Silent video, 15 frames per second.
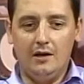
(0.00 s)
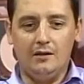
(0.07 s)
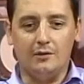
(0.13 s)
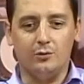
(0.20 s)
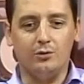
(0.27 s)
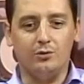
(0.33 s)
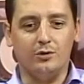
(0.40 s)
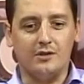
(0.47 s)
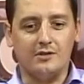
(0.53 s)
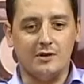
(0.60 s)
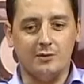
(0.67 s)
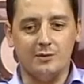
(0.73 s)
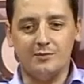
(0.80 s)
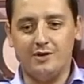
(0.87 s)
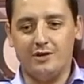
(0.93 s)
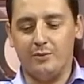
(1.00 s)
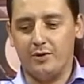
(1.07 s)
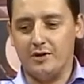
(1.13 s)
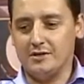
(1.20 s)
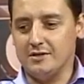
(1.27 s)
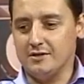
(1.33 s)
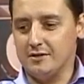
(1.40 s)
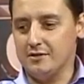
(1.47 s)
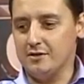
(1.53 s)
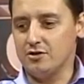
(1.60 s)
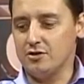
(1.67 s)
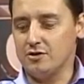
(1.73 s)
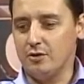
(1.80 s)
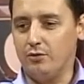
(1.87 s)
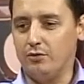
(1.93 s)
Ну, на самом деле процесс
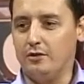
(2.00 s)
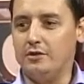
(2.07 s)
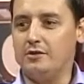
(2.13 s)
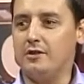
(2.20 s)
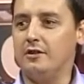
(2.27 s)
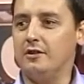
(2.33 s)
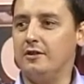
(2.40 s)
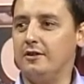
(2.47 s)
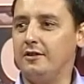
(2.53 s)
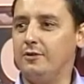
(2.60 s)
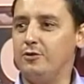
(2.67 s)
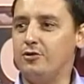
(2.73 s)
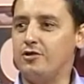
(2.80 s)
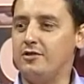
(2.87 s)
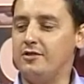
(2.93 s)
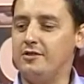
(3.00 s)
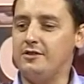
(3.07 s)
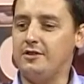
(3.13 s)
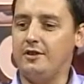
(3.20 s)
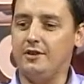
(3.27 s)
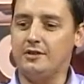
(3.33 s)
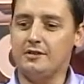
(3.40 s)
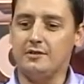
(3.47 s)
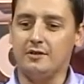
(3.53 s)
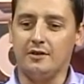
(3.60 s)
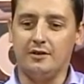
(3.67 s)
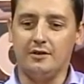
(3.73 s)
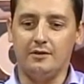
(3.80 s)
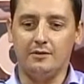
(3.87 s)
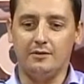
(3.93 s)
достаточно такой длительный и очень
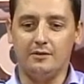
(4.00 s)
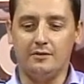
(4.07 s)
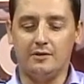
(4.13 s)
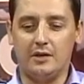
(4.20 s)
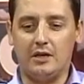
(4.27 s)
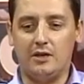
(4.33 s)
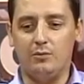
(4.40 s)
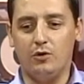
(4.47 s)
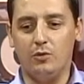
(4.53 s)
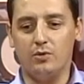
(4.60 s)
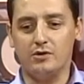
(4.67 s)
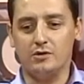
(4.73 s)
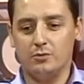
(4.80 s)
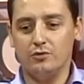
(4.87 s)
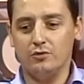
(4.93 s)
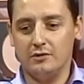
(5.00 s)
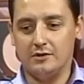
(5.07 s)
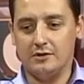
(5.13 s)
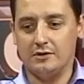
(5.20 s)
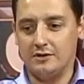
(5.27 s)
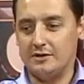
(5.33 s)
интересный. Каким образом? Ну, ну с